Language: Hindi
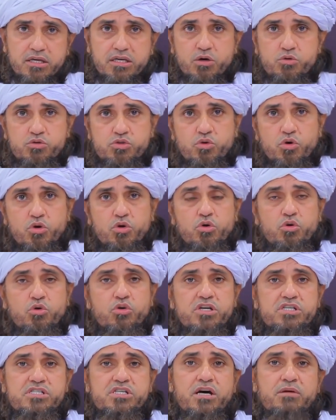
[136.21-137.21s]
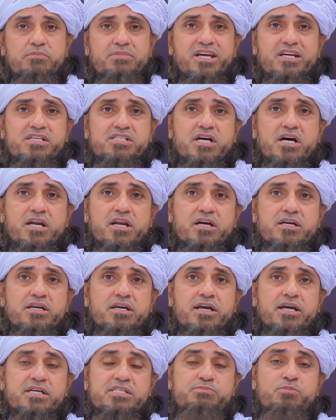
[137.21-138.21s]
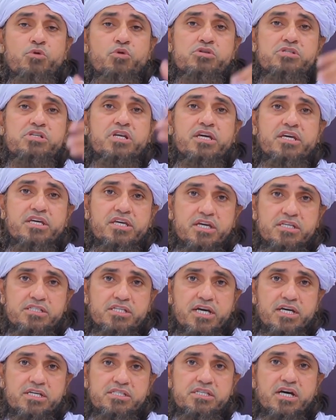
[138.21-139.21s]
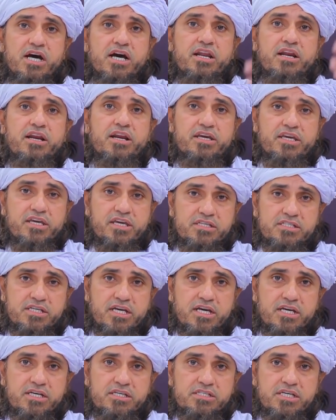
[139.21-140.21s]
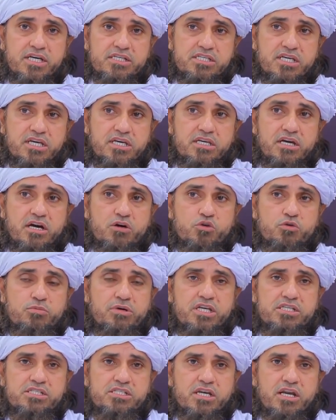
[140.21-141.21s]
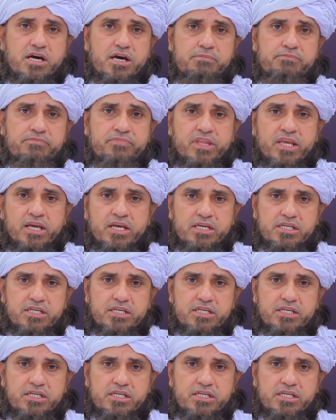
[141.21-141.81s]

कि उसको लोगों के सामने अचानक एक्सपोज ना किया जाए जाहिर ना किया जाए जैसे याकूब अलैहिस्सलाम